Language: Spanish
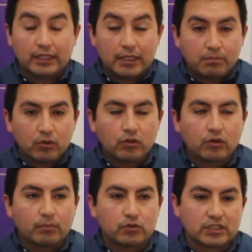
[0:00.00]

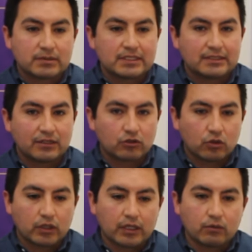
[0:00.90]
equipo, muchas veces
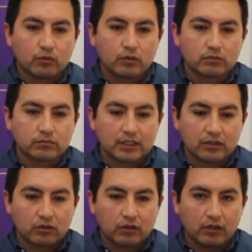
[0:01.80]
dentro de, un,
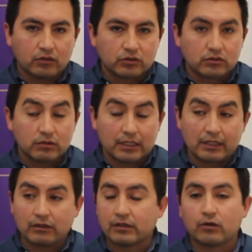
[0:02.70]
dentro, de los,
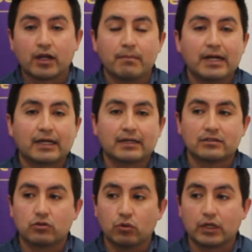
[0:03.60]
dentro de las
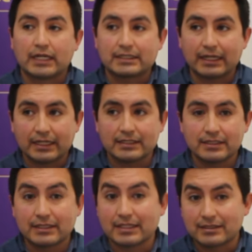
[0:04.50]
marcas o en las
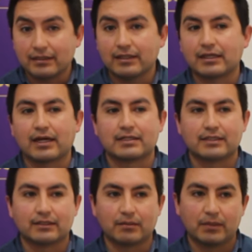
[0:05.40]
agencias que estén dedicadas
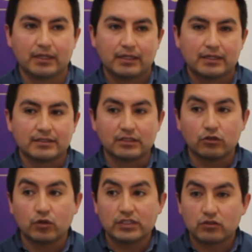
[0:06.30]
al tema. Es decir,
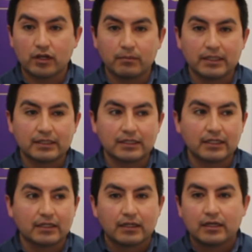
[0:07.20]
no es
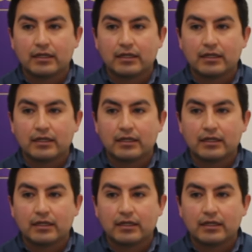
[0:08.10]
solamente,